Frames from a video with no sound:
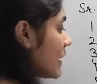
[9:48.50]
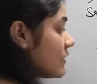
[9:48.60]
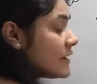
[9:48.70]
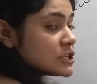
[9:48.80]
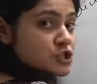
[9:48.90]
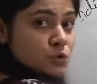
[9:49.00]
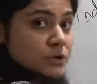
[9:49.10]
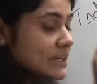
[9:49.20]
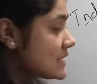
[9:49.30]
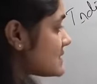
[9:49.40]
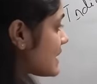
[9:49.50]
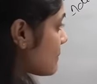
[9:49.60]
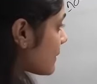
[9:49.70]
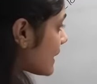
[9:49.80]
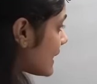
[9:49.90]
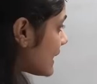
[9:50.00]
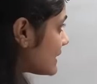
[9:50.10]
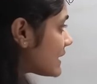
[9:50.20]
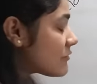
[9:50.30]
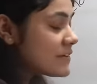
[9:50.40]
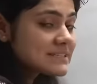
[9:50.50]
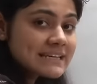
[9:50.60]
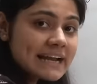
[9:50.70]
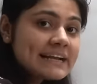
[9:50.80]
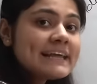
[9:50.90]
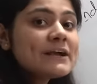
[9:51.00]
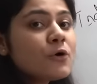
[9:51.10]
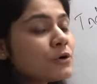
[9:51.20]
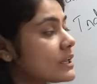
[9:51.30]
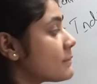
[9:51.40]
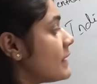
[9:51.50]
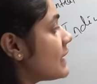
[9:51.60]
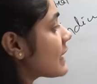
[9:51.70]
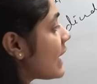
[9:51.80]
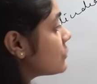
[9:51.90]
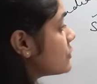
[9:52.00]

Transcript: फाइव है छोटे से बड़े की तरफ असेंडिंग ऑर्डर में लगा दो